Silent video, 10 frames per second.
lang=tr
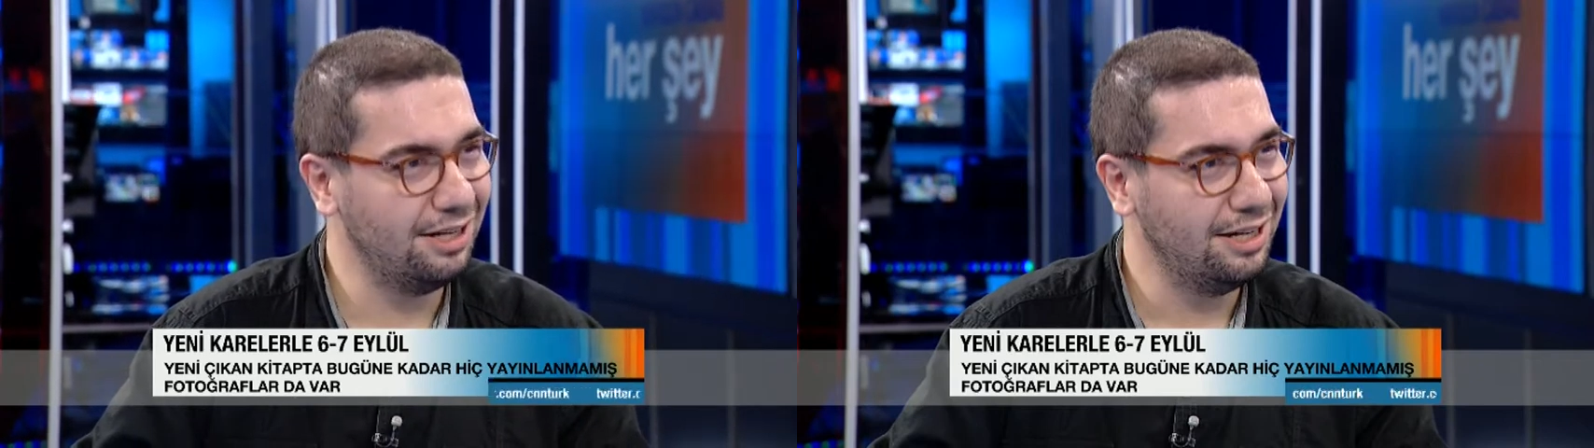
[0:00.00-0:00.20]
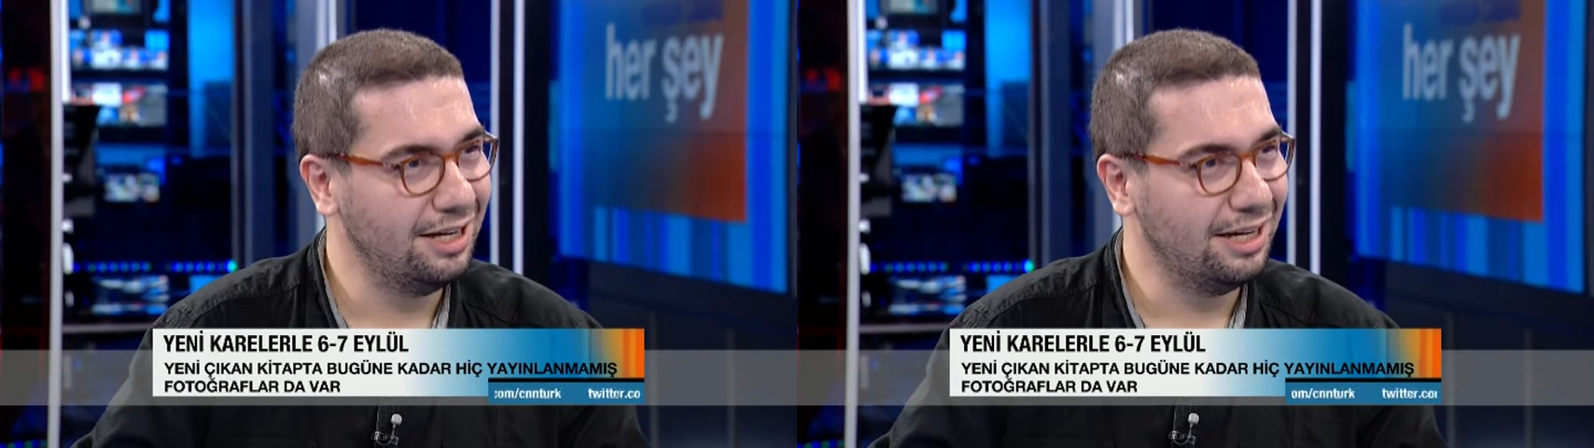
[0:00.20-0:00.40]
Hı
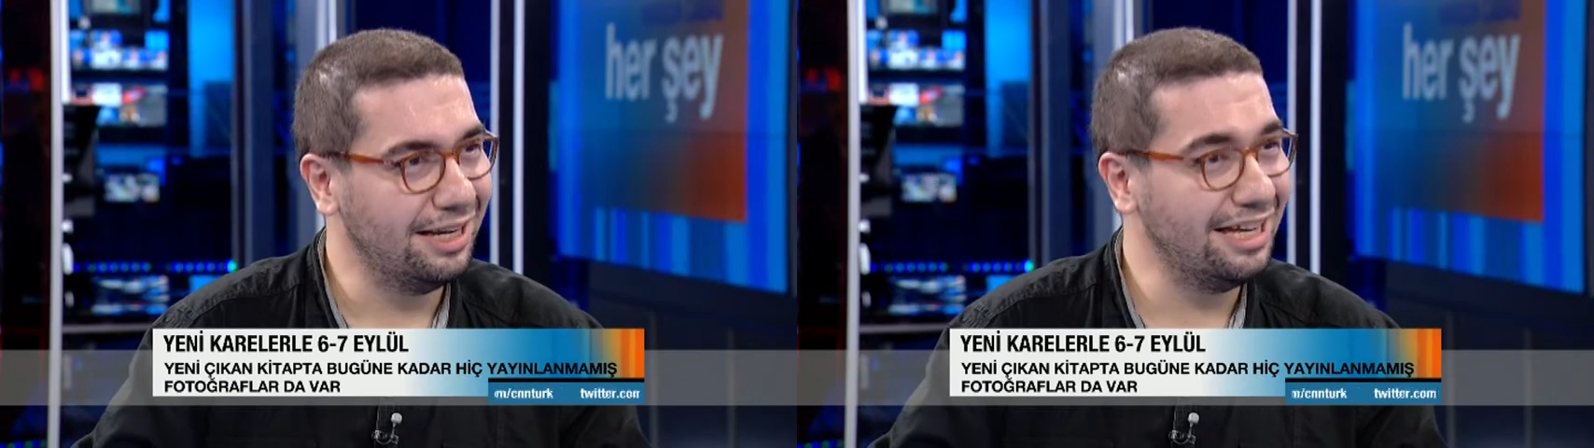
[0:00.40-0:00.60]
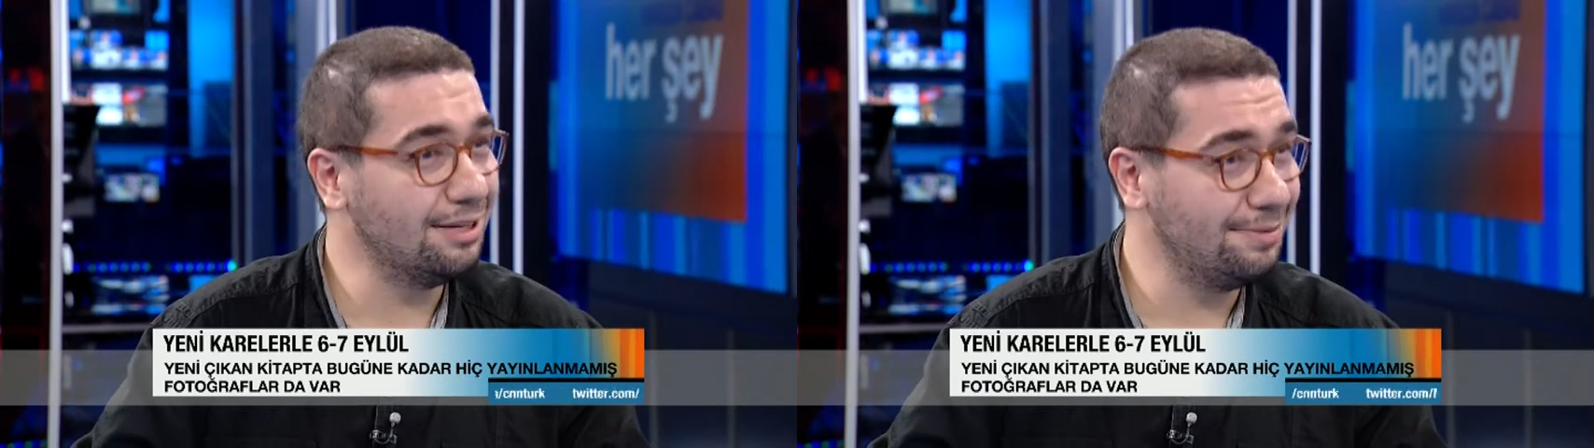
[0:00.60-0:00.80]
hı.
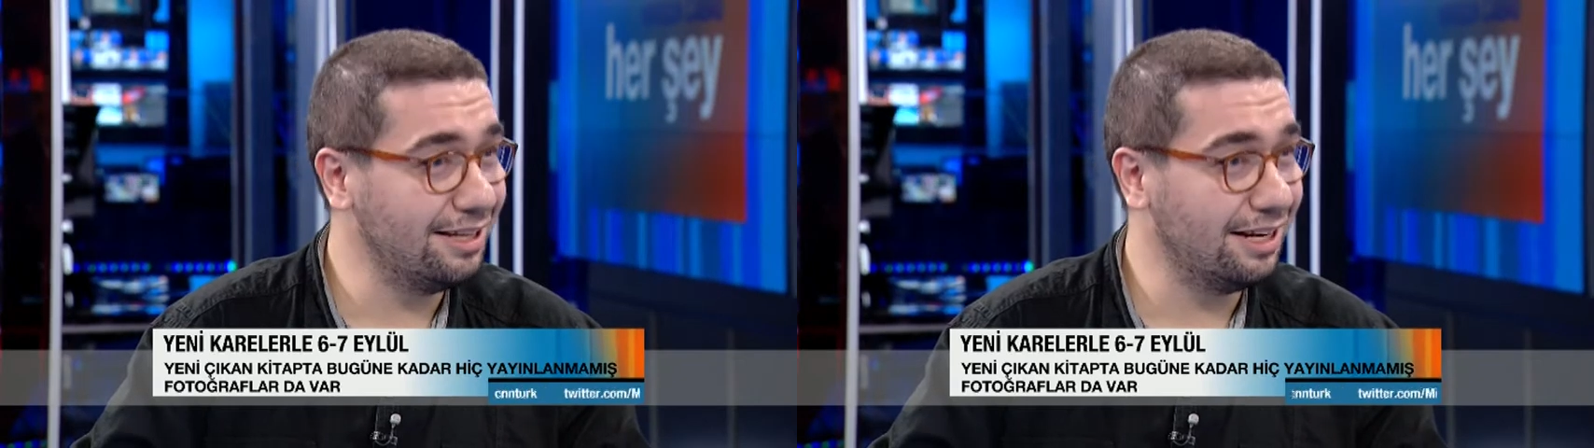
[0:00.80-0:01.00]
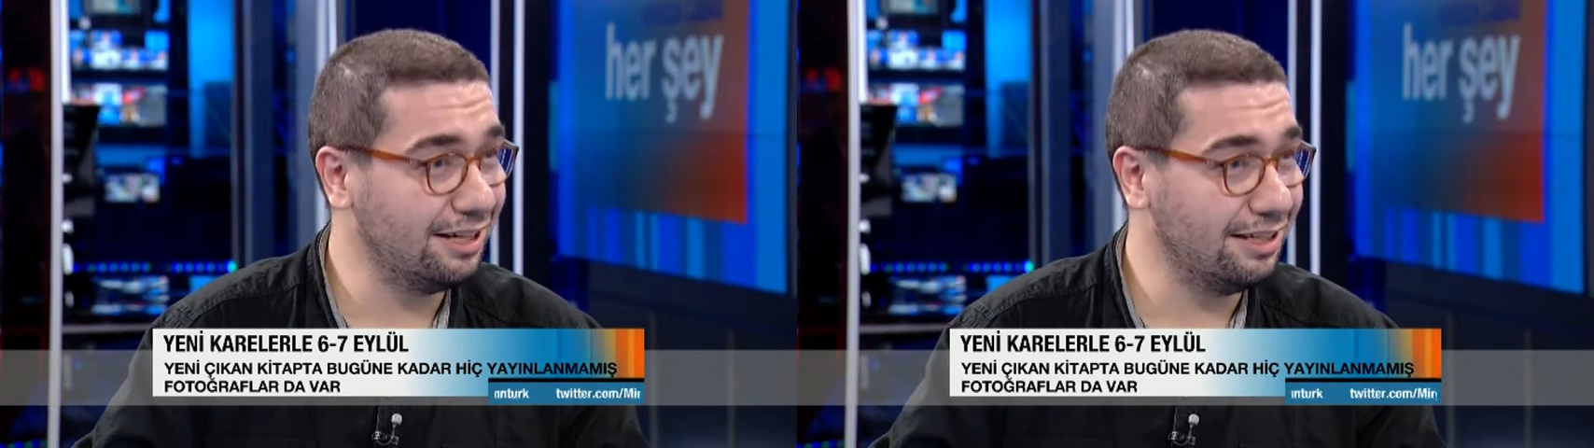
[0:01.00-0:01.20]
E,
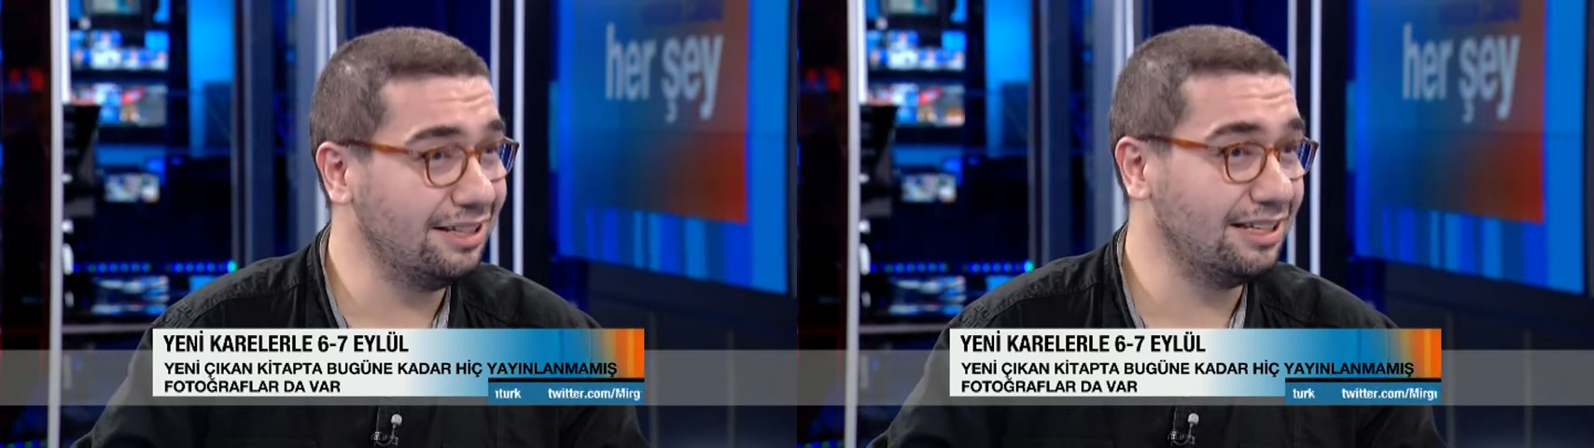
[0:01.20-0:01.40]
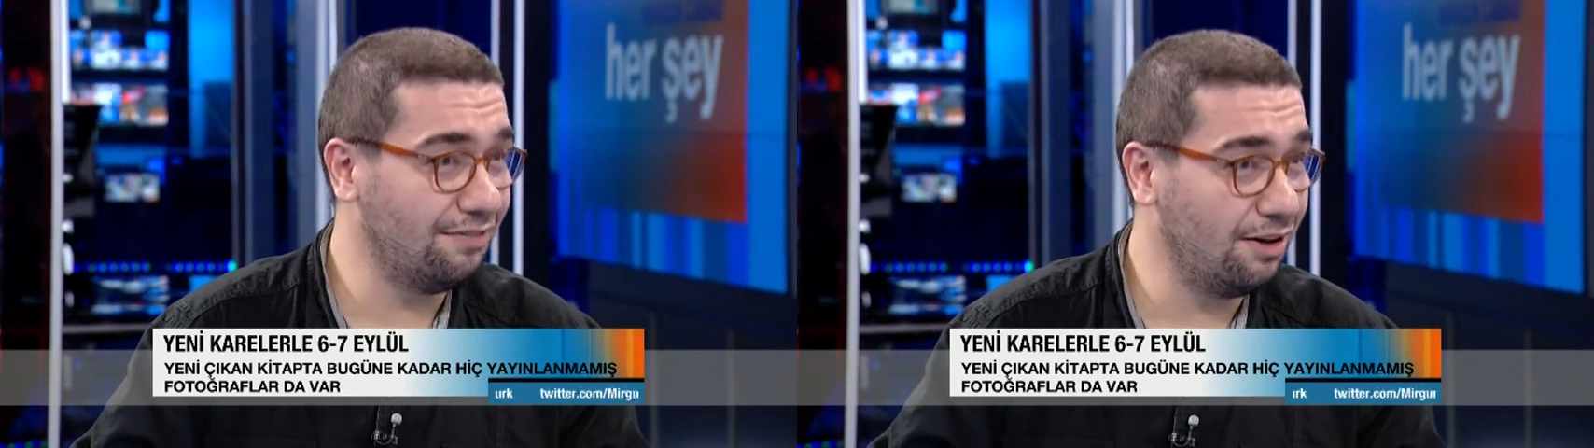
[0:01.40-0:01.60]
2000'lere kadar
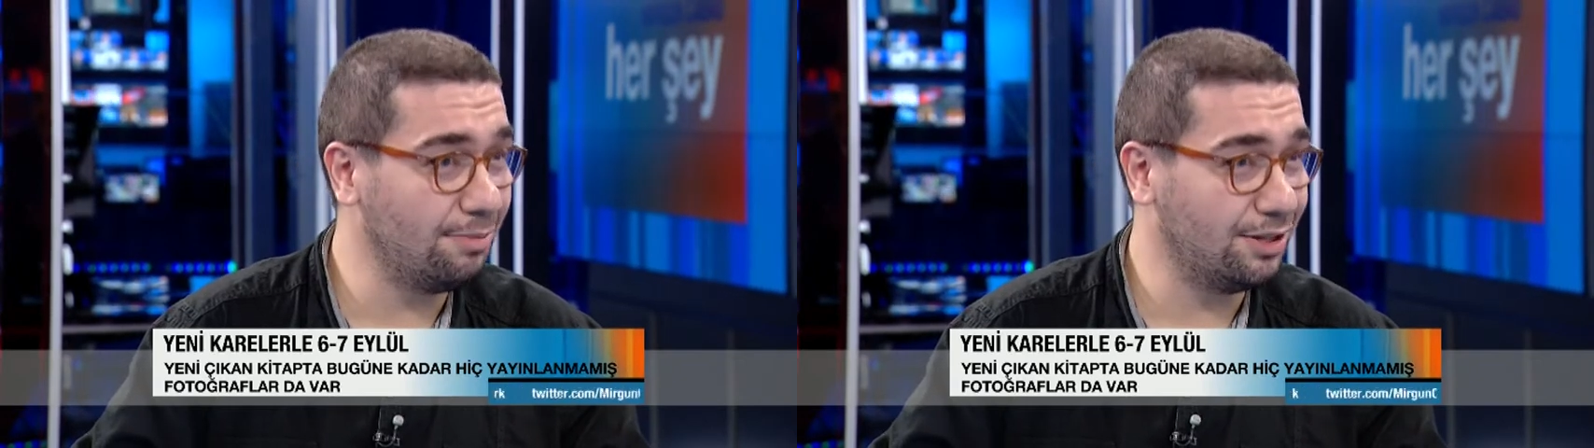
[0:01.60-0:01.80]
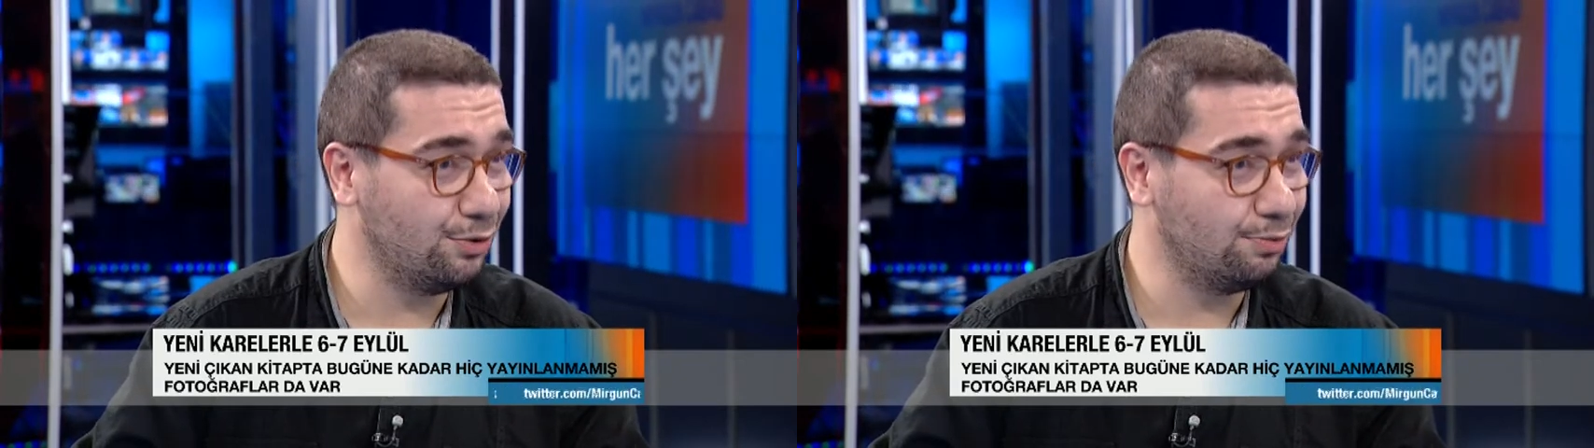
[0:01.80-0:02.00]
da
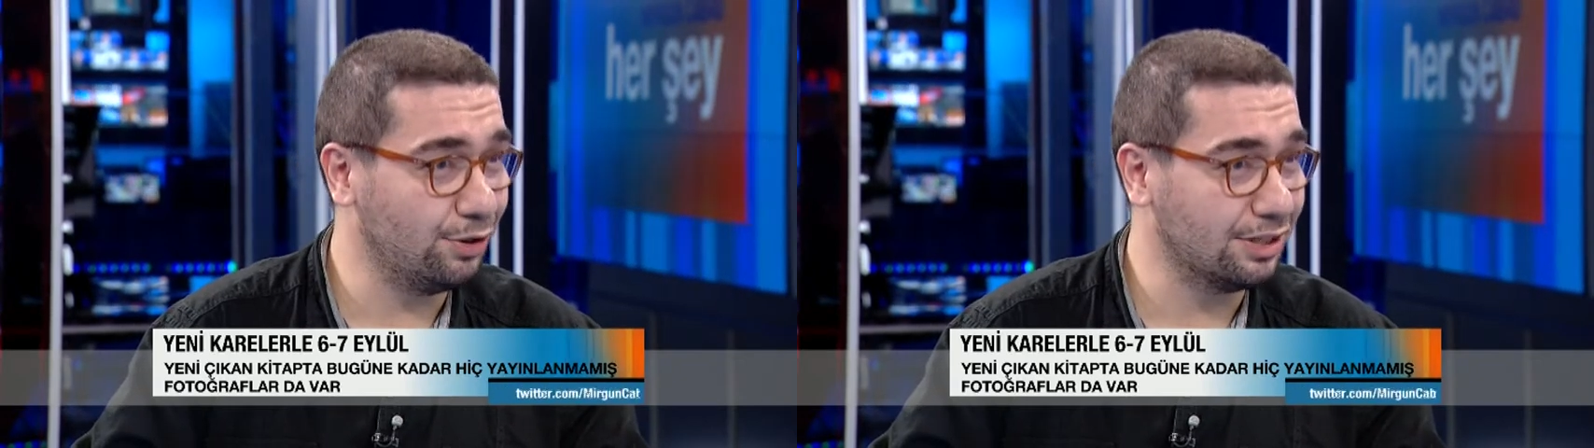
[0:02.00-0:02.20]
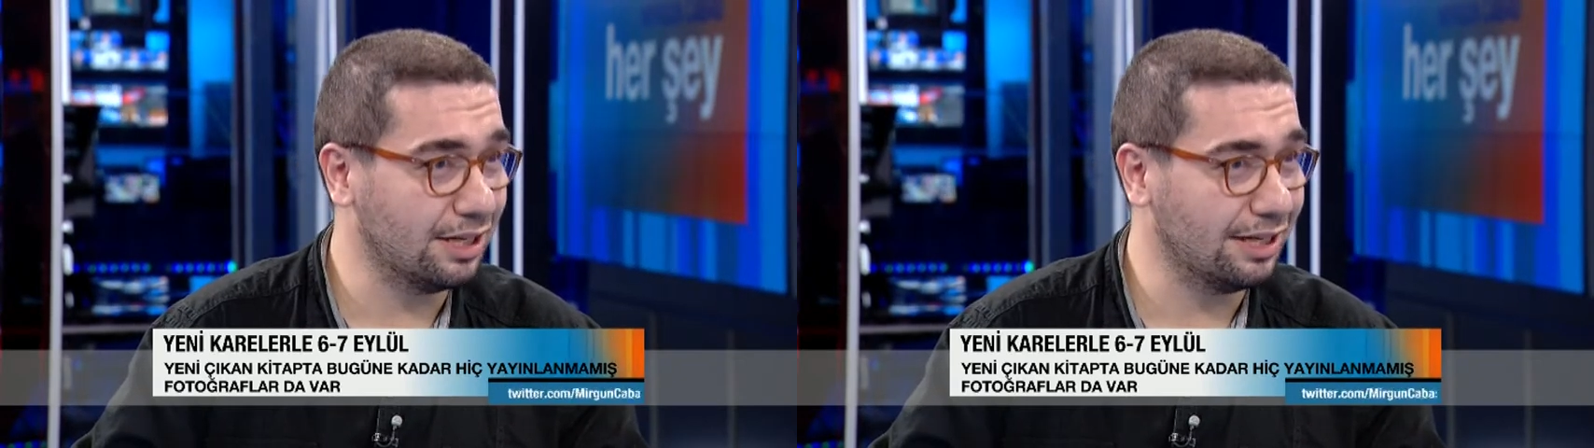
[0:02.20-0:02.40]
devam ediyor bu
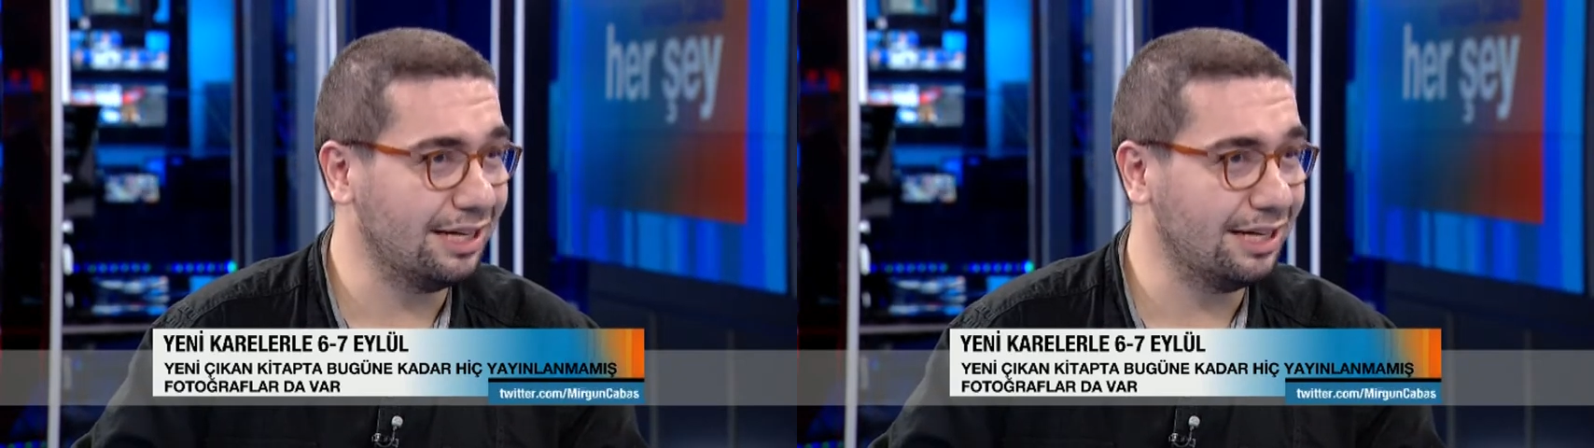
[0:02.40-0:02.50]
yasak.